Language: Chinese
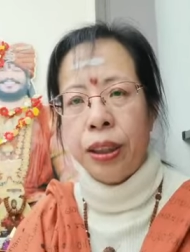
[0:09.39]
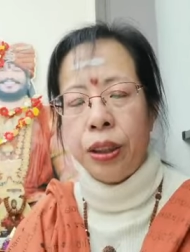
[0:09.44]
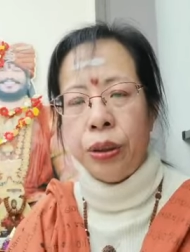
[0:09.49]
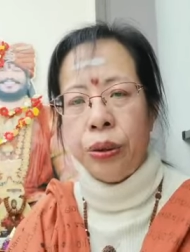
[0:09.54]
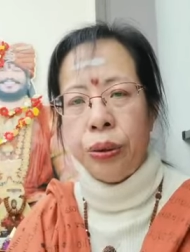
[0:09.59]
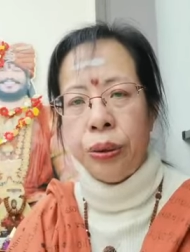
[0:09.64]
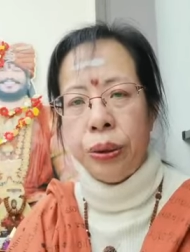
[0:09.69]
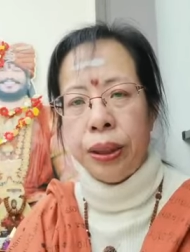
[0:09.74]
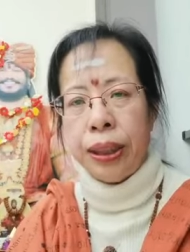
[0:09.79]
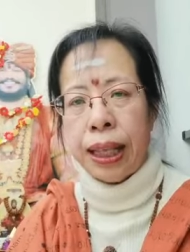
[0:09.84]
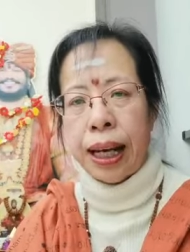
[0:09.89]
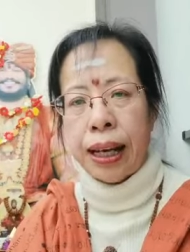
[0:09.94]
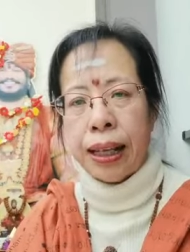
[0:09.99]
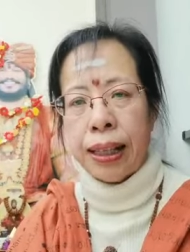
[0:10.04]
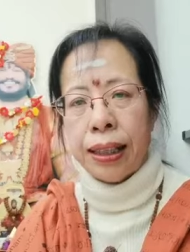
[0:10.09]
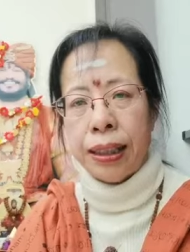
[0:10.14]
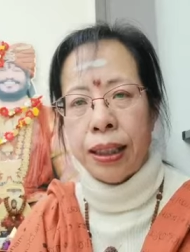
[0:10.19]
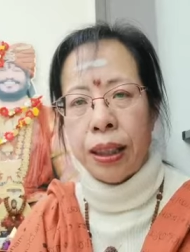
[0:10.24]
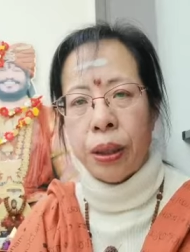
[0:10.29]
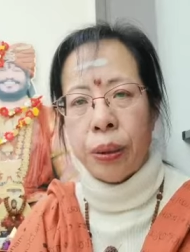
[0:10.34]
瑜伽
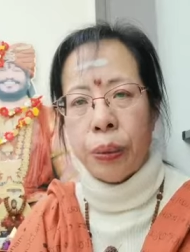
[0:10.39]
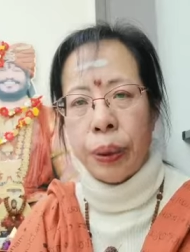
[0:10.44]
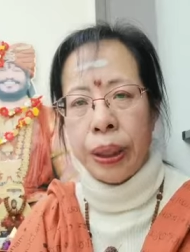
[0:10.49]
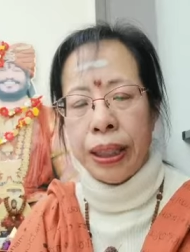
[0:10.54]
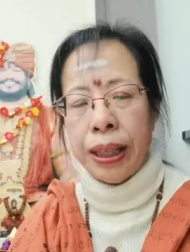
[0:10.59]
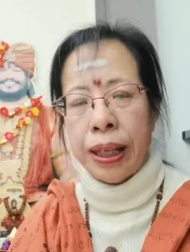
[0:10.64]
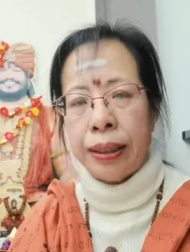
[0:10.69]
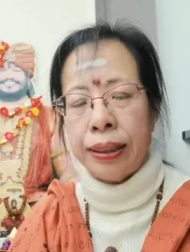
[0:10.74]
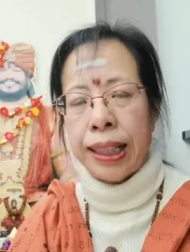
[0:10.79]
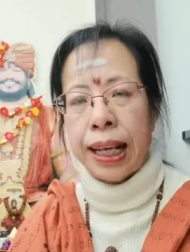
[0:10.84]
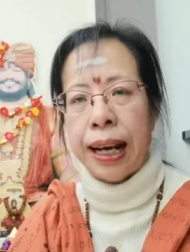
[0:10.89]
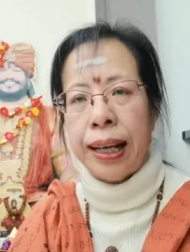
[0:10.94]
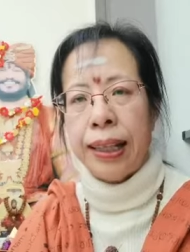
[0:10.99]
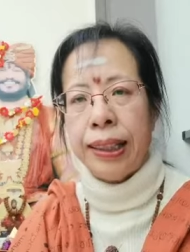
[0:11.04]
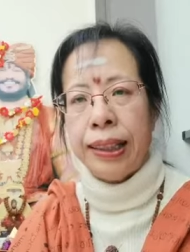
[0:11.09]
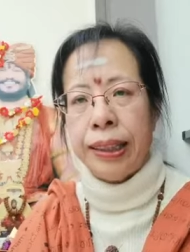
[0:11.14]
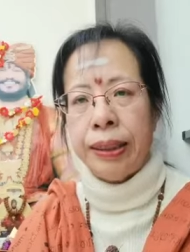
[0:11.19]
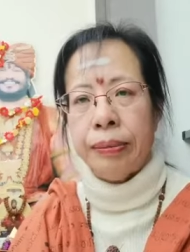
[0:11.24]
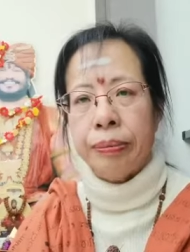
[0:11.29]
课回到家里，